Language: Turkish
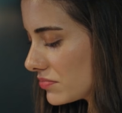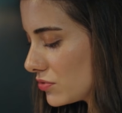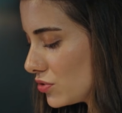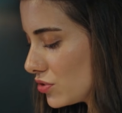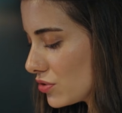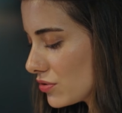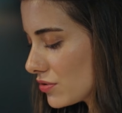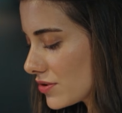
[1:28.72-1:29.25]

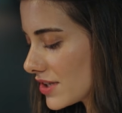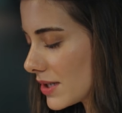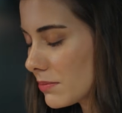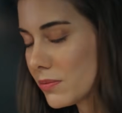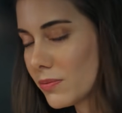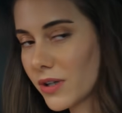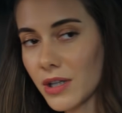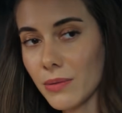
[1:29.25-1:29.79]
düşünürsem
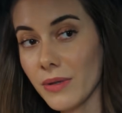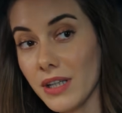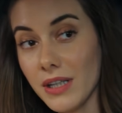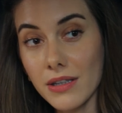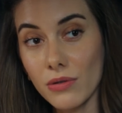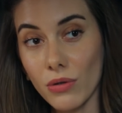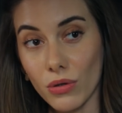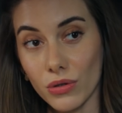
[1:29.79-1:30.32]
bir bakıma
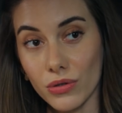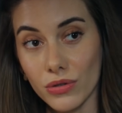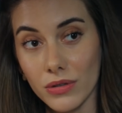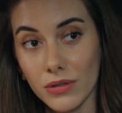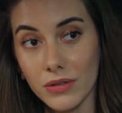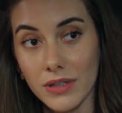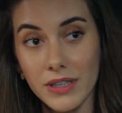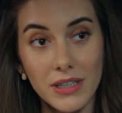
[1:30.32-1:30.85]
iyi de oldu.
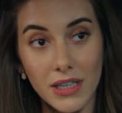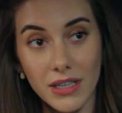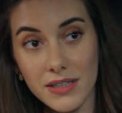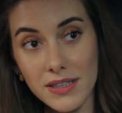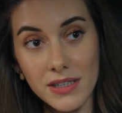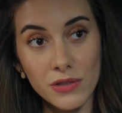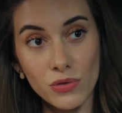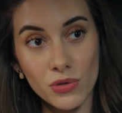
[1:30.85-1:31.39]
Dikkat
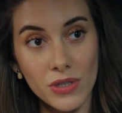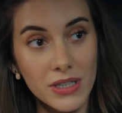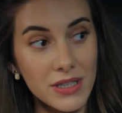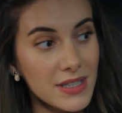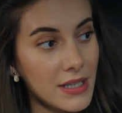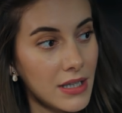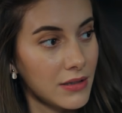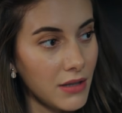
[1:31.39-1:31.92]
sizin
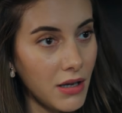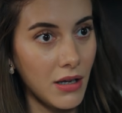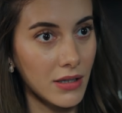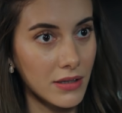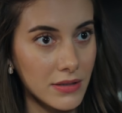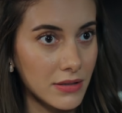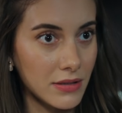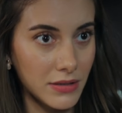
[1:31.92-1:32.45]
üzerinizden
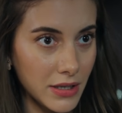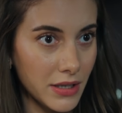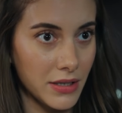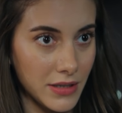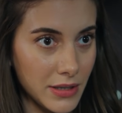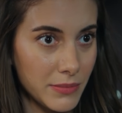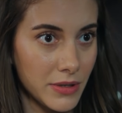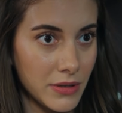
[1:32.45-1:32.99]
dağıldı.
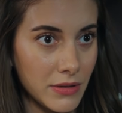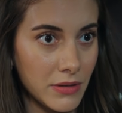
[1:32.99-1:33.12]
Yani değil mi?